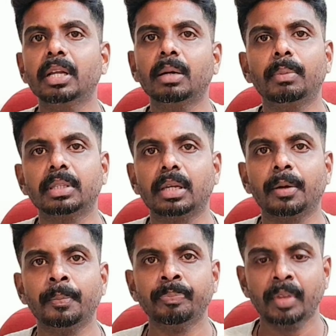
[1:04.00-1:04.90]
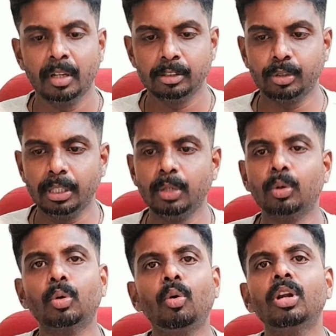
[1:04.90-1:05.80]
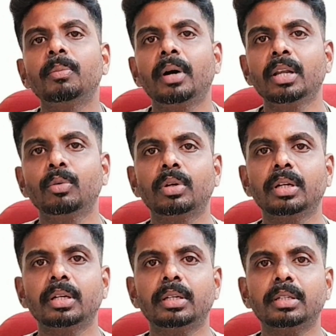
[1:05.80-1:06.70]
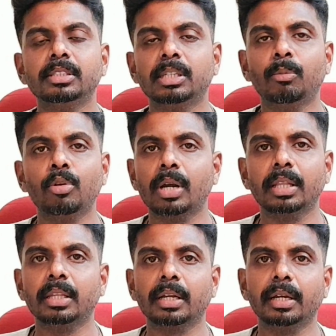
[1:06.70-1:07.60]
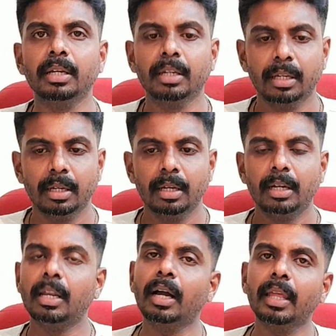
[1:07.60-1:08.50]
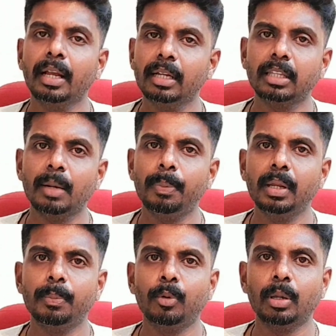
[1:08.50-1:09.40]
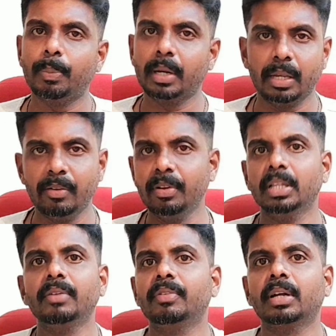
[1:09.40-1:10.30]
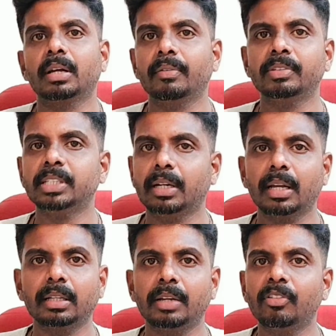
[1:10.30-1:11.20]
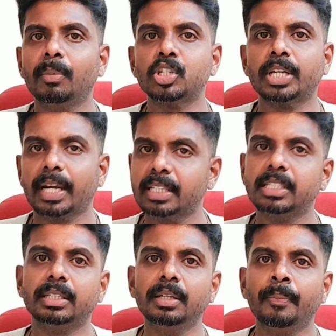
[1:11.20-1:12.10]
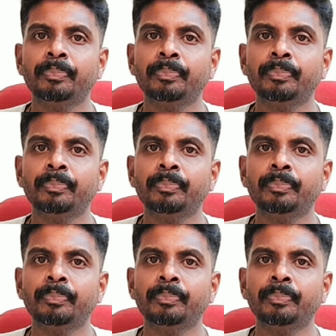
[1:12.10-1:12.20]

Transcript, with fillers: மின்கம்பத்தில் ஸோ இந்த ஒரு கோரமான ஒரு சம்பவம் நடந்திருக்கு நாங்கள் எங்கள் தரப்பில் இப்போது இப்போ ஈவினிங் தான் எங்களுக்கு விசா எங்களுக்கு அந்த இன்ஃபர்மேஷன் கிடச்சிது